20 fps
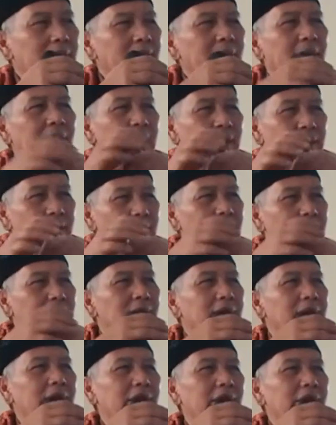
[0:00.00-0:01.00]
beres
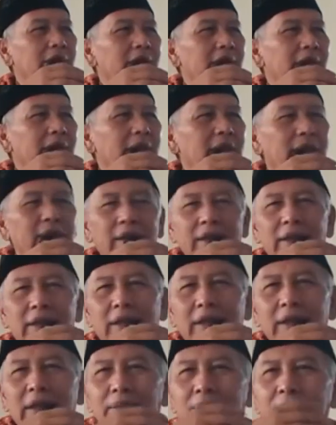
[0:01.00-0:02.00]
itu diriungkan di RT
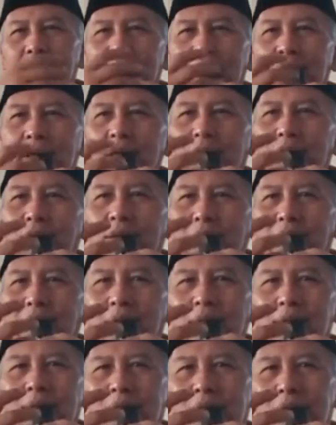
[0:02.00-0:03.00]
kenapa karena
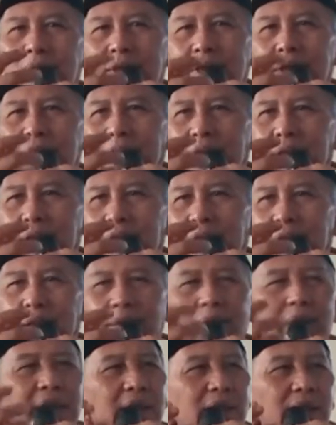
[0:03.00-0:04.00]
orang mau mencari
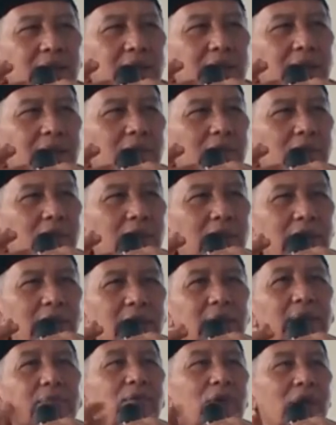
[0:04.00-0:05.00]
keberesan
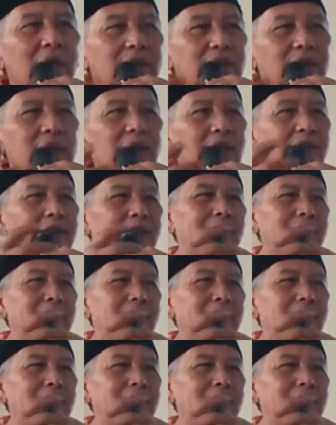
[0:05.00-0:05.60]
bukan kepuasan